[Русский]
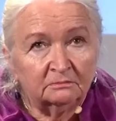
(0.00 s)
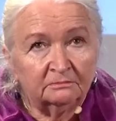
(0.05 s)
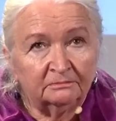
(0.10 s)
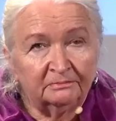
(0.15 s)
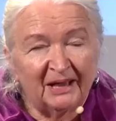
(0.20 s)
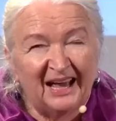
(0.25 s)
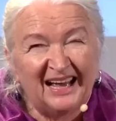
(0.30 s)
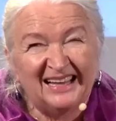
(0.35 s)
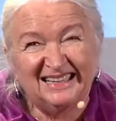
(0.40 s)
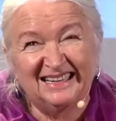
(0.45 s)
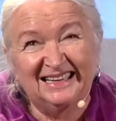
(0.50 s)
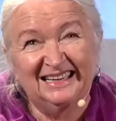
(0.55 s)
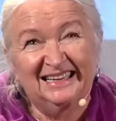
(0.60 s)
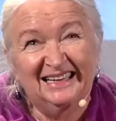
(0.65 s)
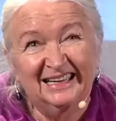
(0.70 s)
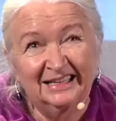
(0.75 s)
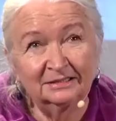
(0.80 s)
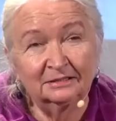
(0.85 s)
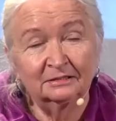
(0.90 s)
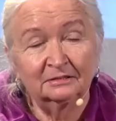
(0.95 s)
Пять
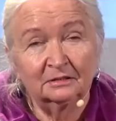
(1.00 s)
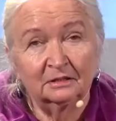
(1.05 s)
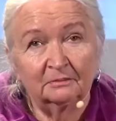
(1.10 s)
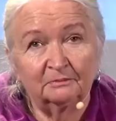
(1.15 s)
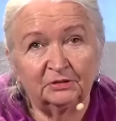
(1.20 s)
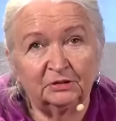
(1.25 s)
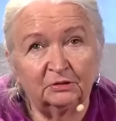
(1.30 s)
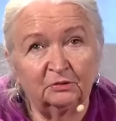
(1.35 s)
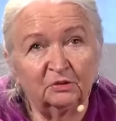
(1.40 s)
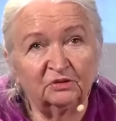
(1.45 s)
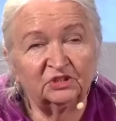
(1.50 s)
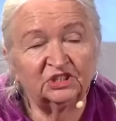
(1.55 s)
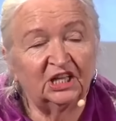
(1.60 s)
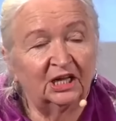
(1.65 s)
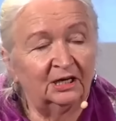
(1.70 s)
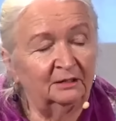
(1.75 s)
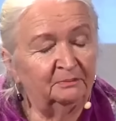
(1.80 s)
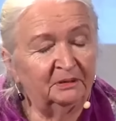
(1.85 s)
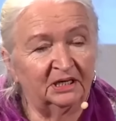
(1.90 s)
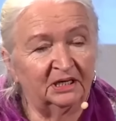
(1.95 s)
лет? Почему вы
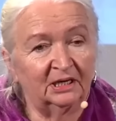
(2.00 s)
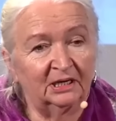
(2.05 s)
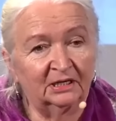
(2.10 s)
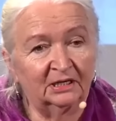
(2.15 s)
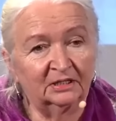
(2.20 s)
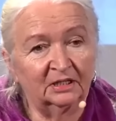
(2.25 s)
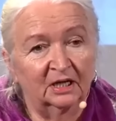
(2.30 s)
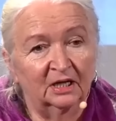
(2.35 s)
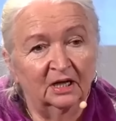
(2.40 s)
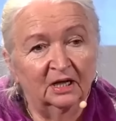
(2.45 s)
ждали пять лет?